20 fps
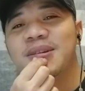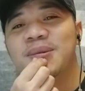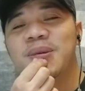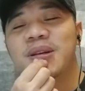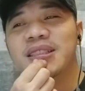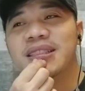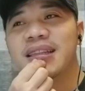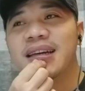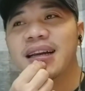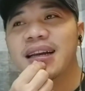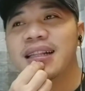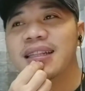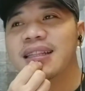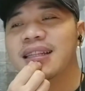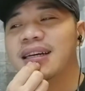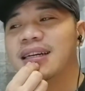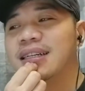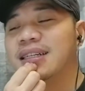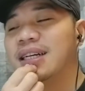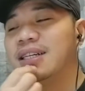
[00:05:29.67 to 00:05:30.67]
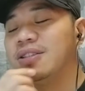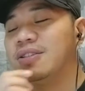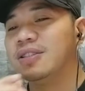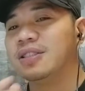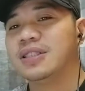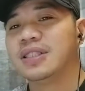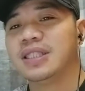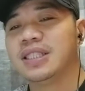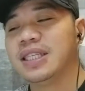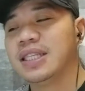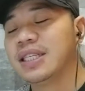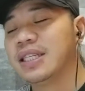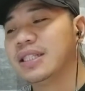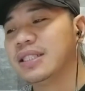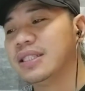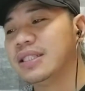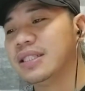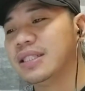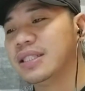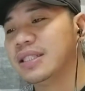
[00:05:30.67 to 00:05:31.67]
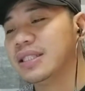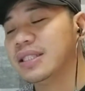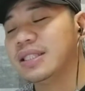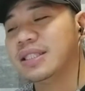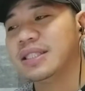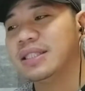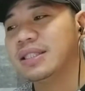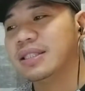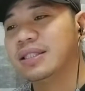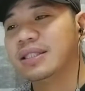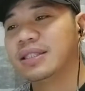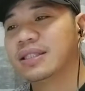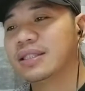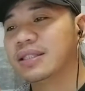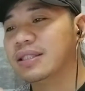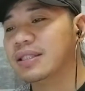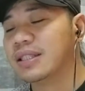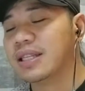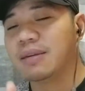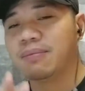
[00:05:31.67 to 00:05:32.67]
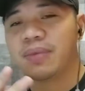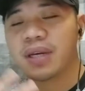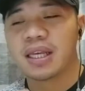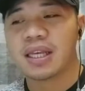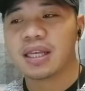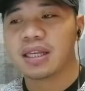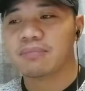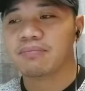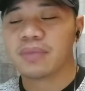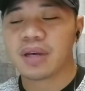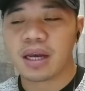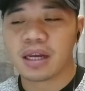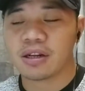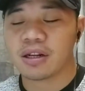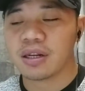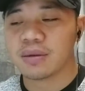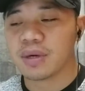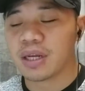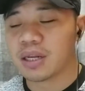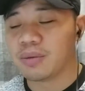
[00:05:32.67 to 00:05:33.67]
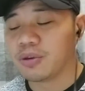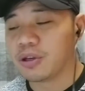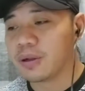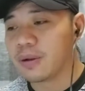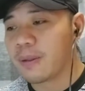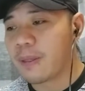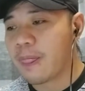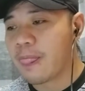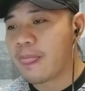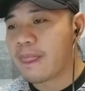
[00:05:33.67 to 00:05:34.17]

sobrang tagal ng, ano, hindi, mm, maging, ano, alam mo yun,